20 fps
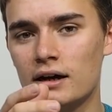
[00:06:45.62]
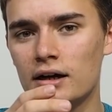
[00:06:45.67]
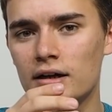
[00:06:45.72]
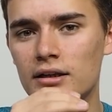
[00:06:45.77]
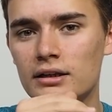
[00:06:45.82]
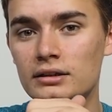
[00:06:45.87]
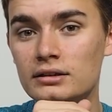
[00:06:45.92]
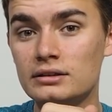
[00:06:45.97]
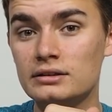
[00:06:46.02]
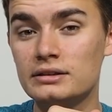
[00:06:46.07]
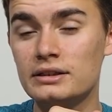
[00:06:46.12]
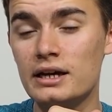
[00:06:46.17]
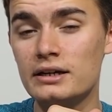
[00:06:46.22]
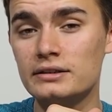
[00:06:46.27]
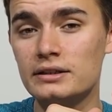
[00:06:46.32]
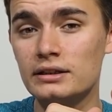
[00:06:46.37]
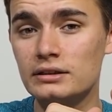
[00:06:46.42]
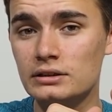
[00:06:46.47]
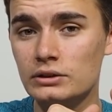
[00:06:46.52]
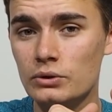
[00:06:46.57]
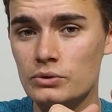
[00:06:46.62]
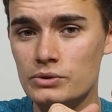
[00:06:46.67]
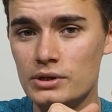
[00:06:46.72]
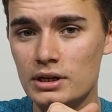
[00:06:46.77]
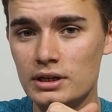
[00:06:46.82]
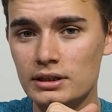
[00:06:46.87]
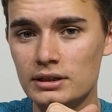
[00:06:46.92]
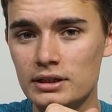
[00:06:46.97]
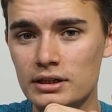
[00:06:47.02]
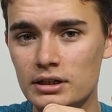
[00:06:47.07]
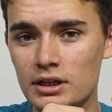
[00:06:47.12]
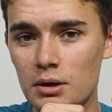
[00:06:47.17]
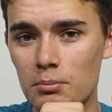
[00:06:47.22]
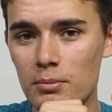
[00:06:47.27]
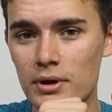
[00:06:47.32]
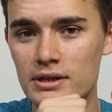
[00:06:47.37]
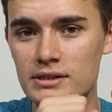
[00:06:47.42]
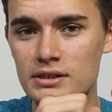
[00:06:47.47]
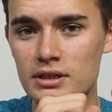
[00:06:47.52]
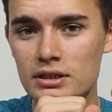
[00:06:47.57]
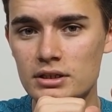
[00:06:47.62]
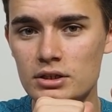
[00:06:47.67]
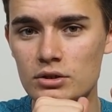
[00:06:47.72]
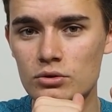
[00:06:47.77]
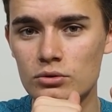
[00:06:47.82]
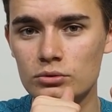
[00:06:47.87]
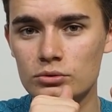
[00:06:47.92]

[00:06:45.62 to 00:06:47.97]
A50'nin diğer teknik özelliklerinden bahsedecek